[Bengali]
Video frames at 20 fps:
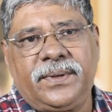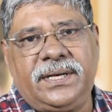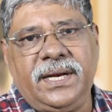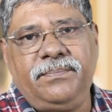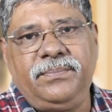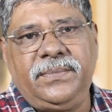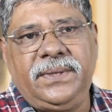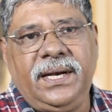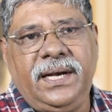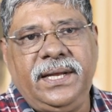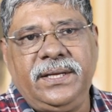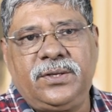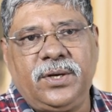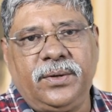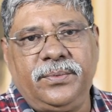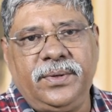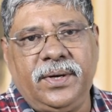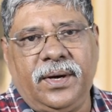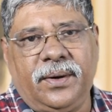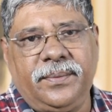টিপ দিলেই
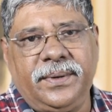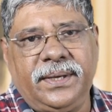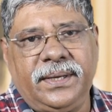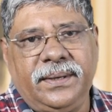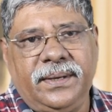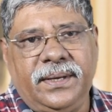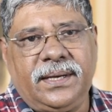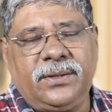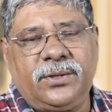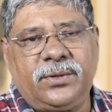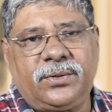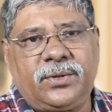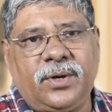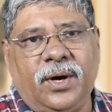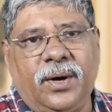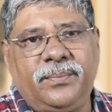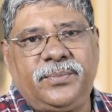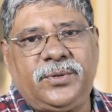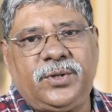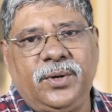ছবি হবে কিন্তু
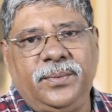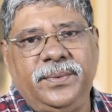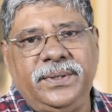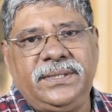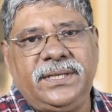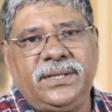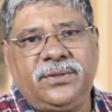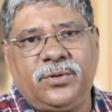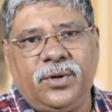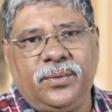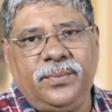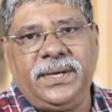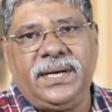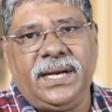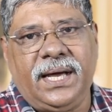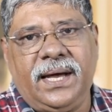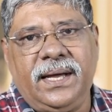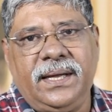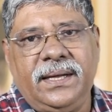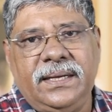সব ছবি যে ছবি
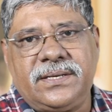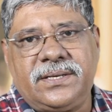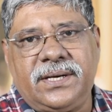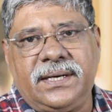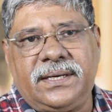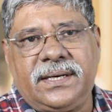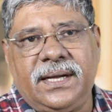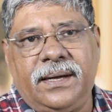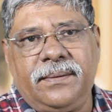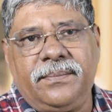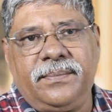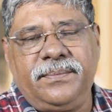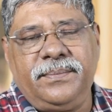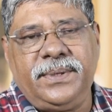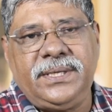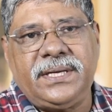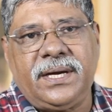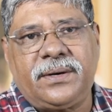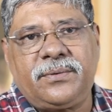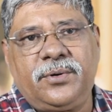না সেটা
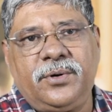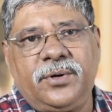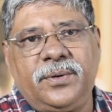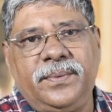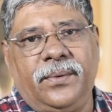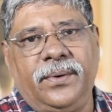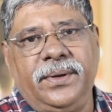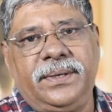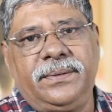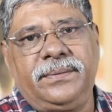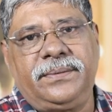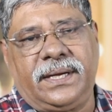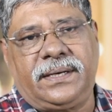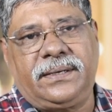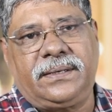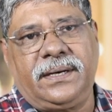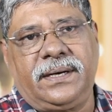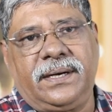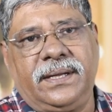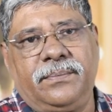বিচার করবো ওই
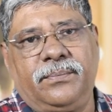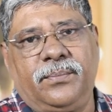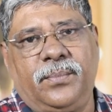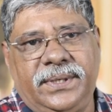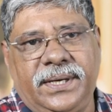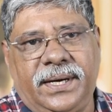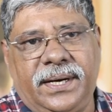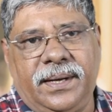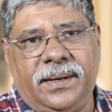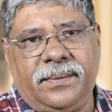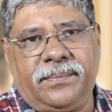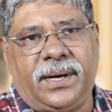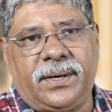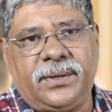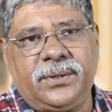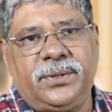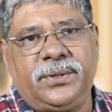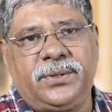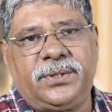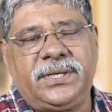সেক্টরে যারা
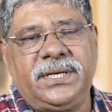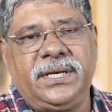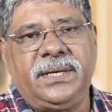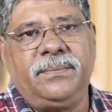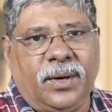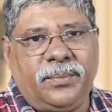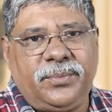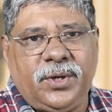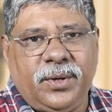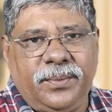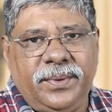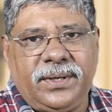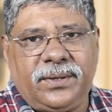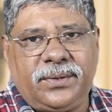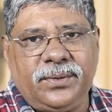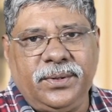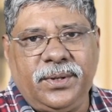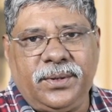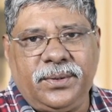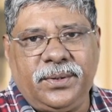পারদর্শী সব ছবি
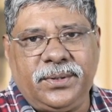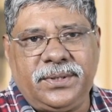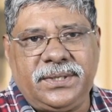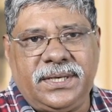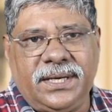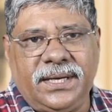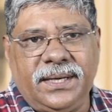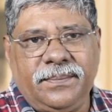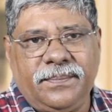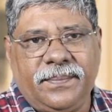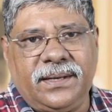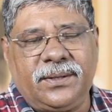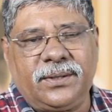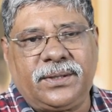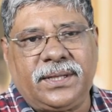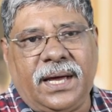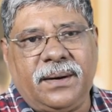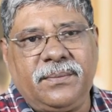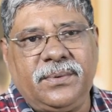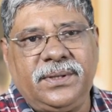সুন্দর হচ্ছে কিন্তু
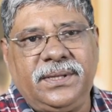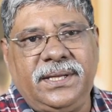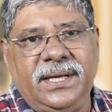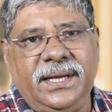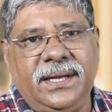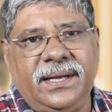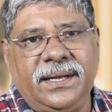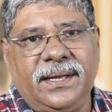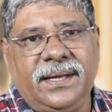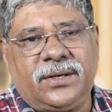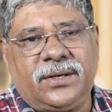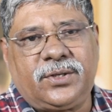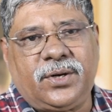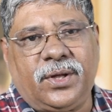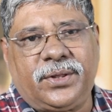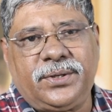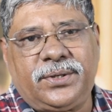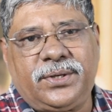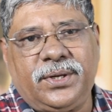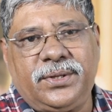তার মধ্যে
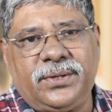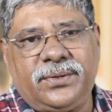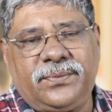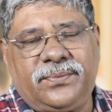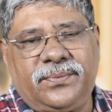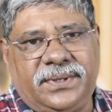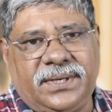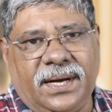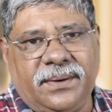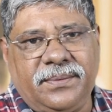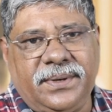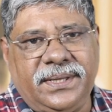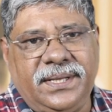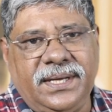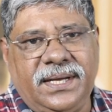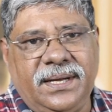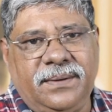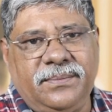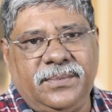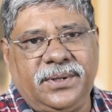শত শত
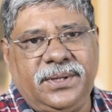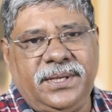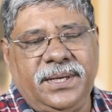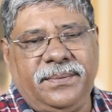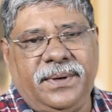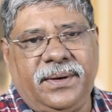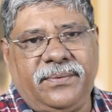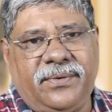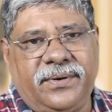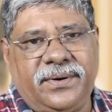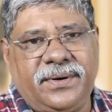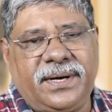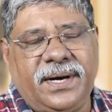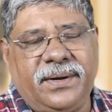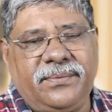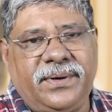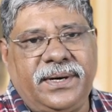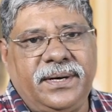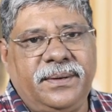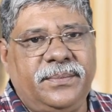সাংবাদিকের মধ্যে বা
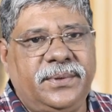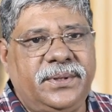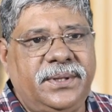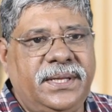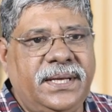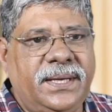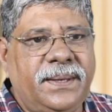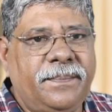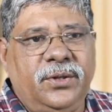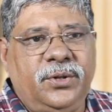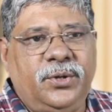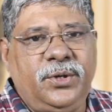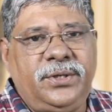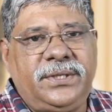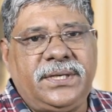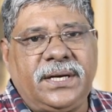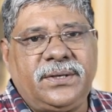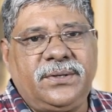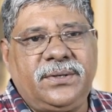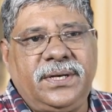ফটোগ্রাফার সফরের মধ্যে দুই
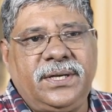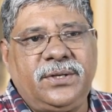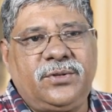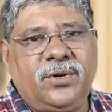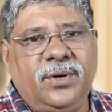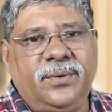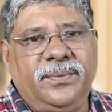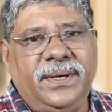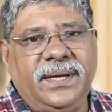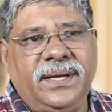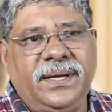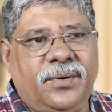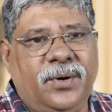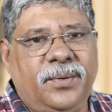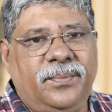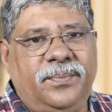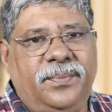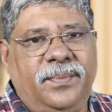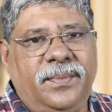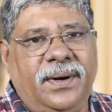চারজনের ছবি
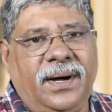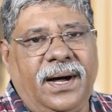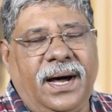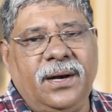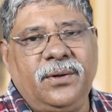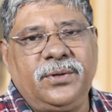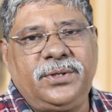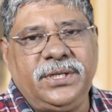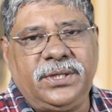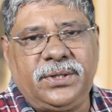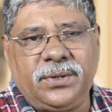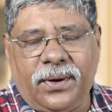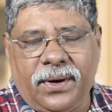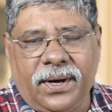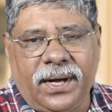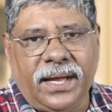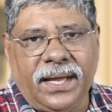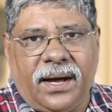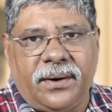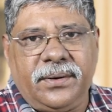খুব আলোচিত
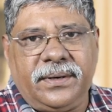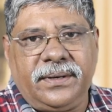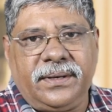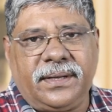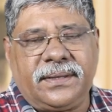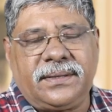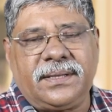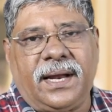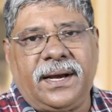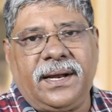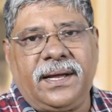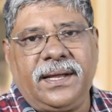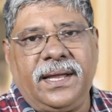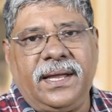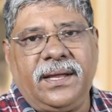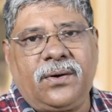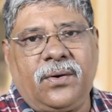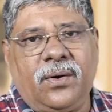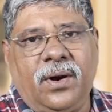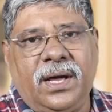হয় কারণ তারা
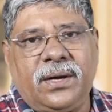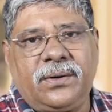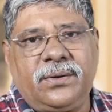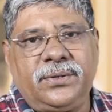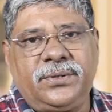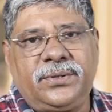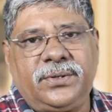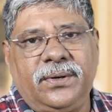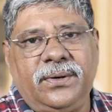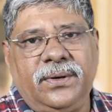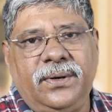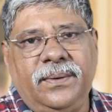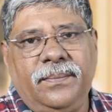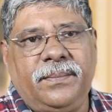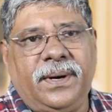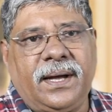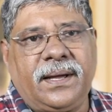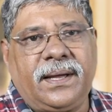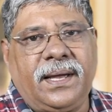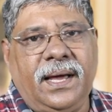এই কলাকৌশল
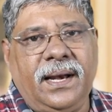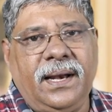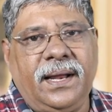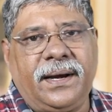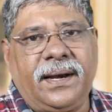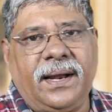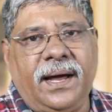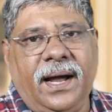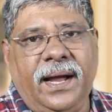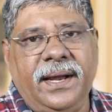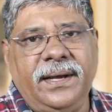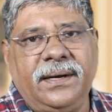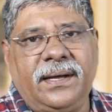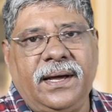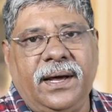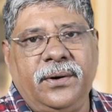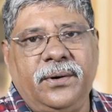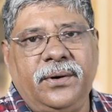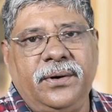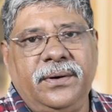বা খেলার আইন
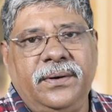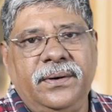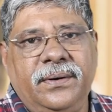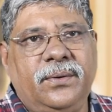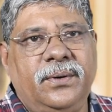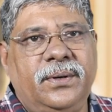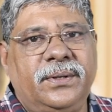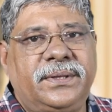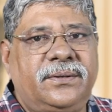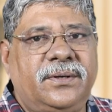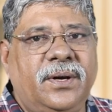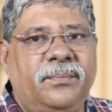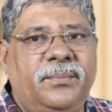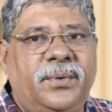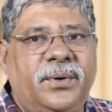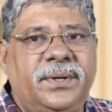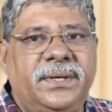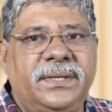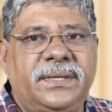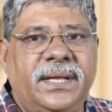কানুনগুলো
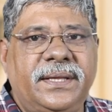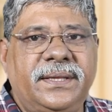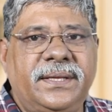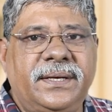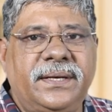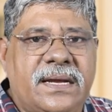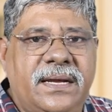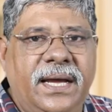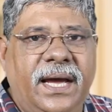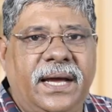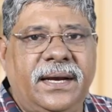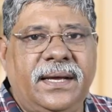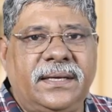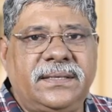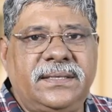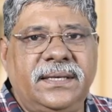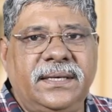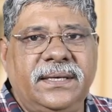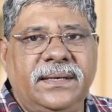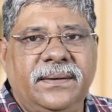সম্পর্কে তাদের জ্ঞান
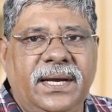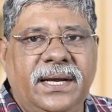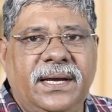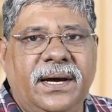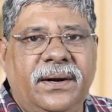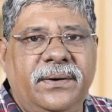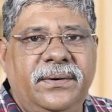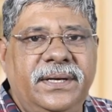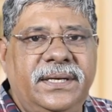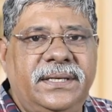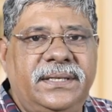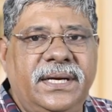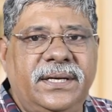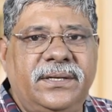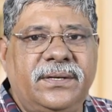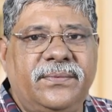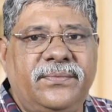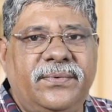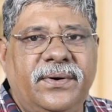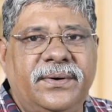আছে সেই কারণে সেই
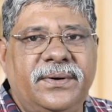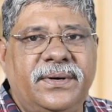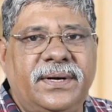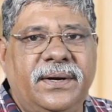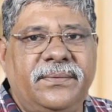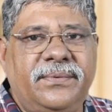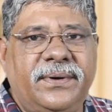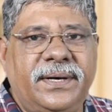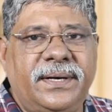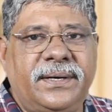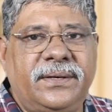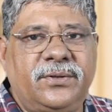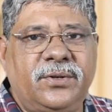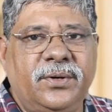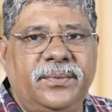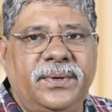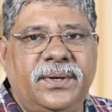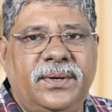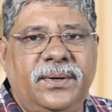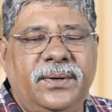সব ফটোগ্রাফারের
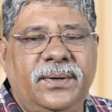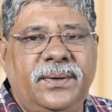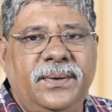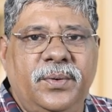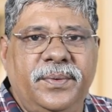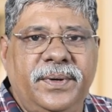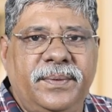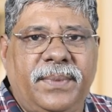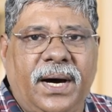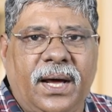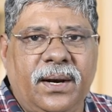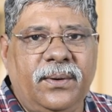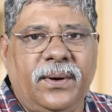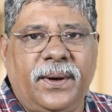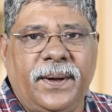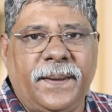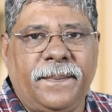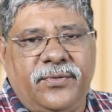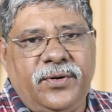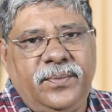ছবিগুলো খুবই ভালো
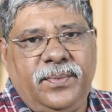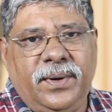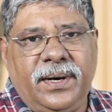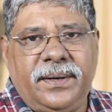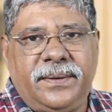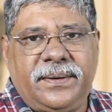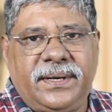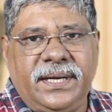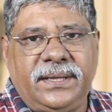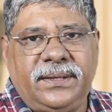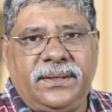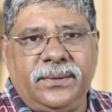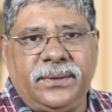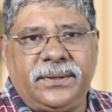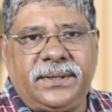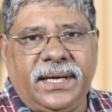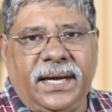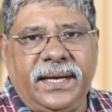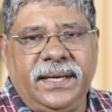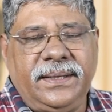হয় ফুটবলের ক্ষেত্রেও
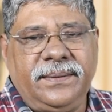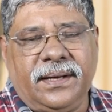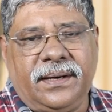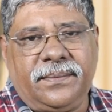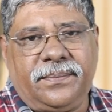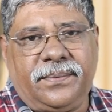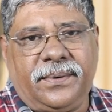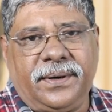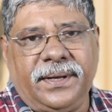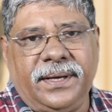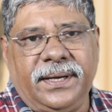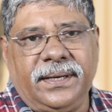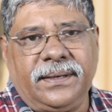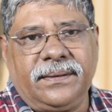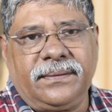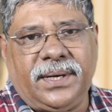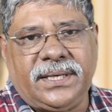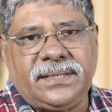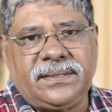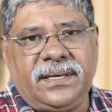তাই তারপরে
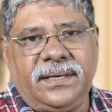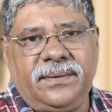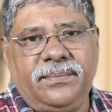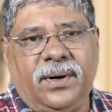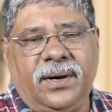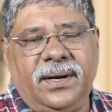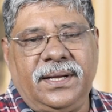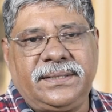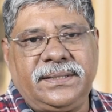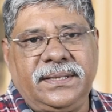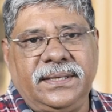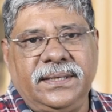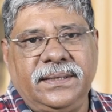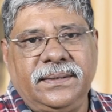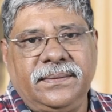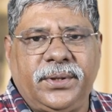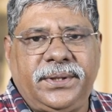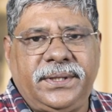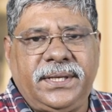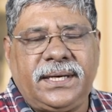বাস্কেটবল আছে
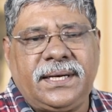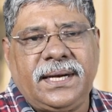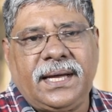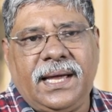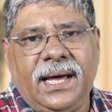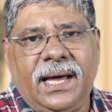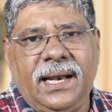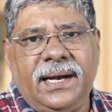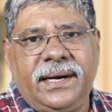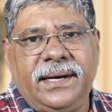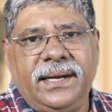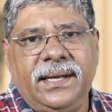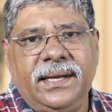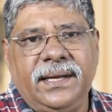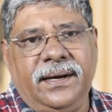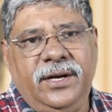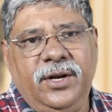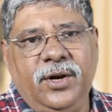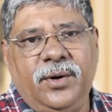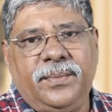প্রত্যেকটা খেলারই
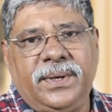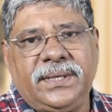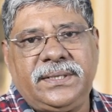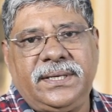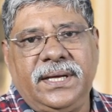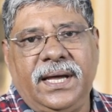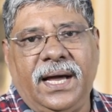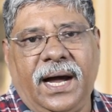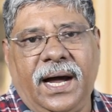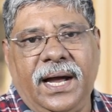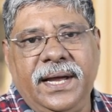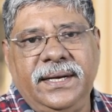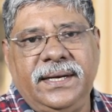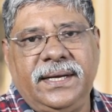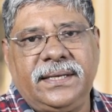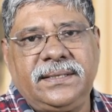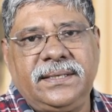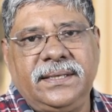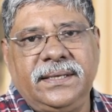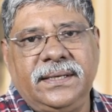নিয়ম আছে আইন
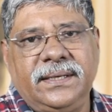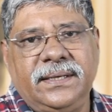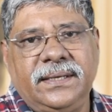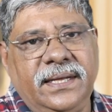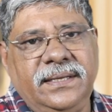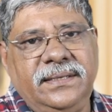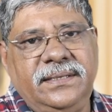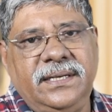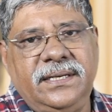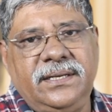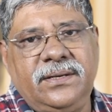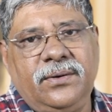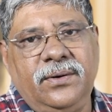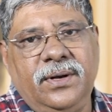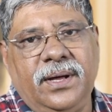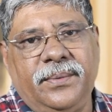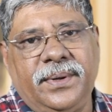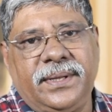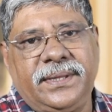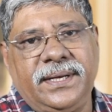আছে সেই জিনিসগুলো
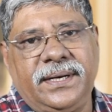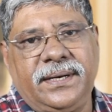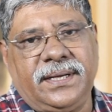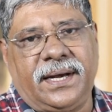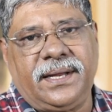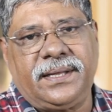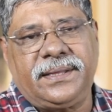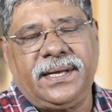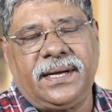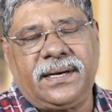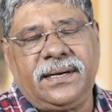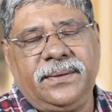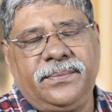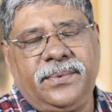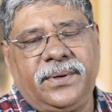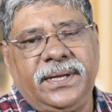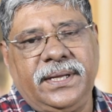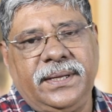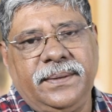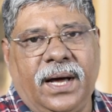আমাদের জানা থাকলে
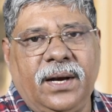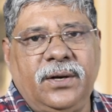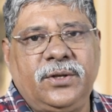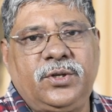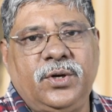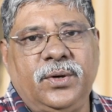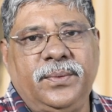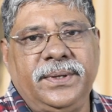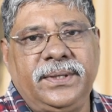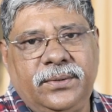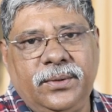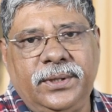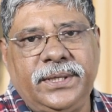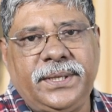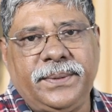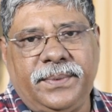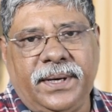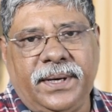পরে ভালো ছবি তুলতে